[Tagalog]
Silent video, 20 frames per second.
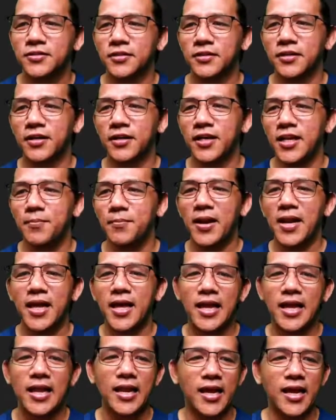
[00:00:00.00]
Oh, hindi pa
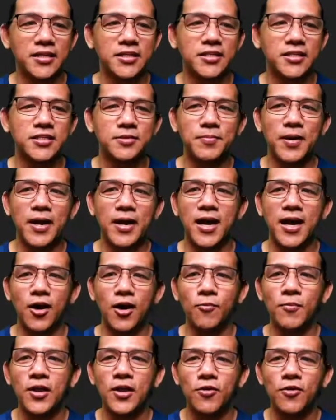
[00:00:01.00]
legal age para
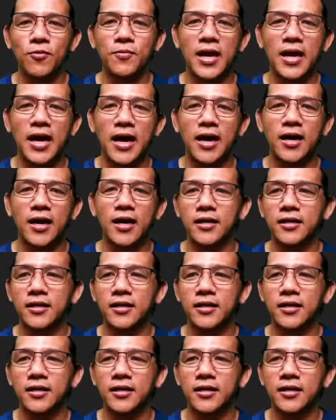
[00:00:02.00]
uminom ng